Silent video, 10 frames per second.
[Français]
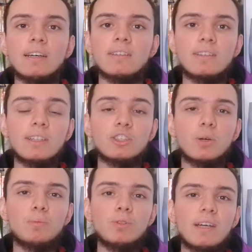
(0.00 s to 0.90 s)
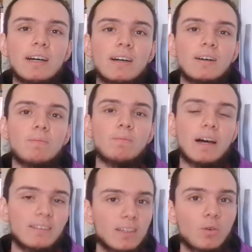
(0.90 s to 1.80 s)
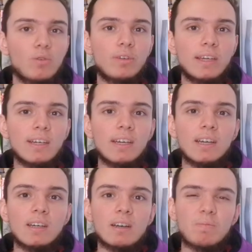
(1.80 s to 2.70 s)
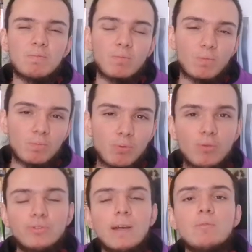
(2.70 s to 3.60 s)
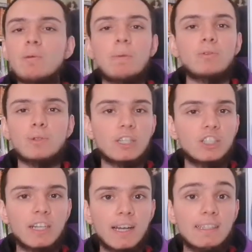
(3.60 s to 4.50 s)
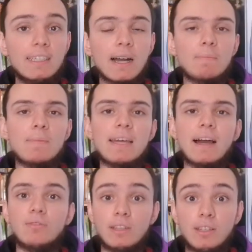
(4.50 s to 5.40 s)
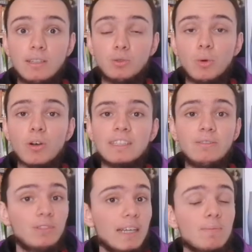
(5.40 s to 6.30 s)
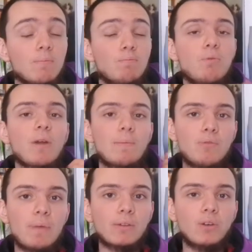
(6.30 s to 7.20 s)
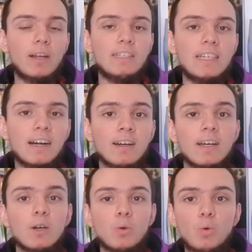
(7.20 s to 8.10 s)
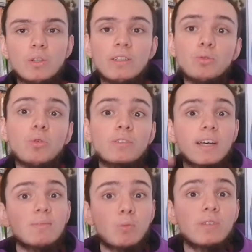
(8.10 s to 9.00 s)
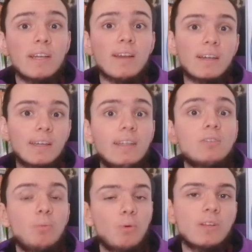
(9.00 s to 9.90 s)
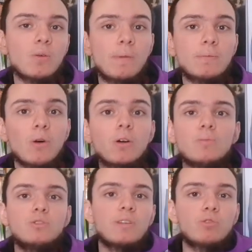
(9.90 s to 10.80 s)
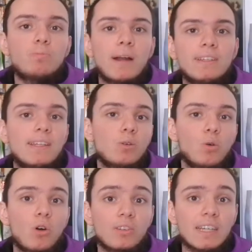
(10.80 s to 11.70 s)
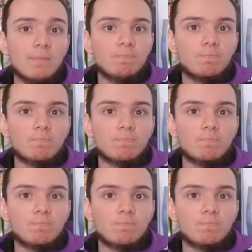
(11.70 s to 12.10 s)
C'est un championnat assez relevé, plus faible, on va pas se cacher que la Ligue 1, mais avec des joueurs qui viennent pour la plupart de la Ligue 1 ou qui sont en train de monter et d'exploser complètement, comme je viens de vous parler d'Engolo Kanté,